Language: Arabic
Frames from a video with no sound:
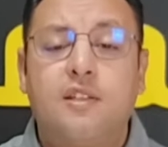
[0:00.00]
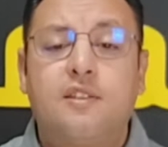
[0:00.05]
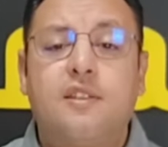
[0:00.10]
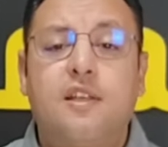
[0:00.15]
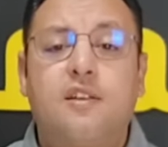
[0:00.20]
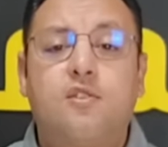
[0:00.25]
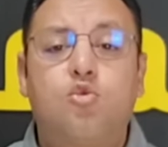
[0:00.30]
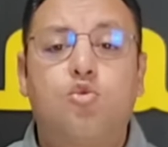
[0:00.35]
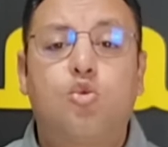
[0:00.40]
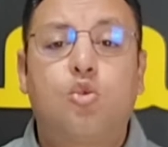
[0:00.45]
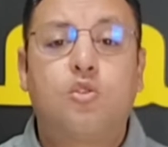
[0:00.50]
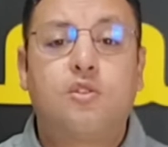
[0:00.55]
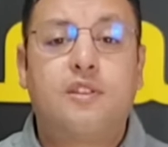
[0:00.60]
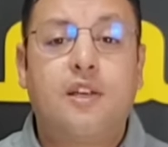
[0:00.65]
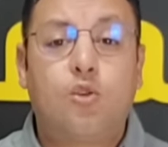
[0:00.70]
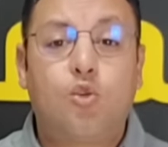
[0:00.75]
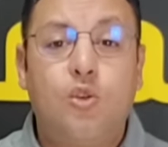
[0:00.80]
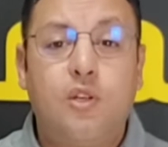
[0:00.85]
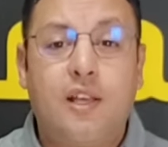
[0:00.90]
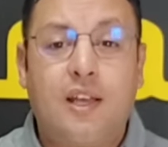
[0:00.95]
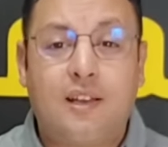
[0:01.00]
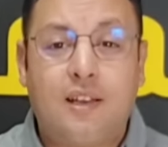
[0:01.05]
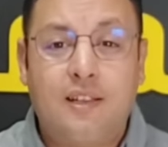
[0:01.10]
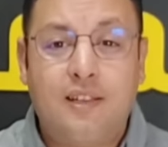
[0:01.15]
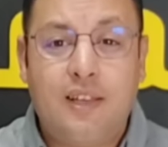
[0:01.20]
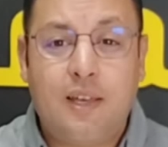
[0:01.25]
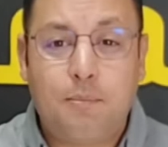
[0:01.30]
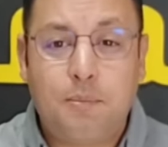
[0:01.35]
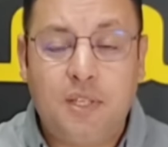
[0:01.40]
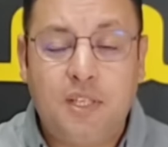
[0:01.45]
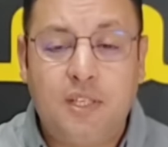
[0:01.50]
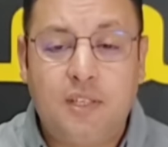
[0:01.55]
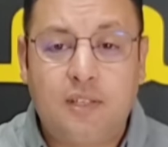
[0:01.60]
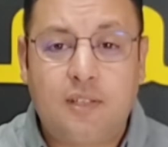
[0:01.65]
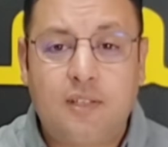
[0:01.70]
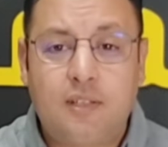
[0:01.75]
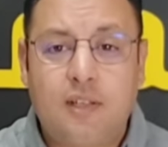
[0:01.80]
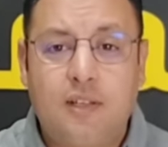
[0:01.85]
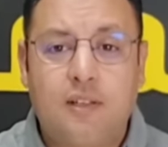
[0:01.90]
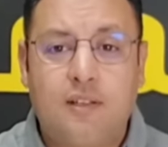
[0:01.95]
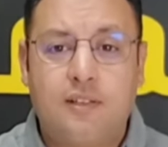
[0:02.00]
دارتو داروا اليمين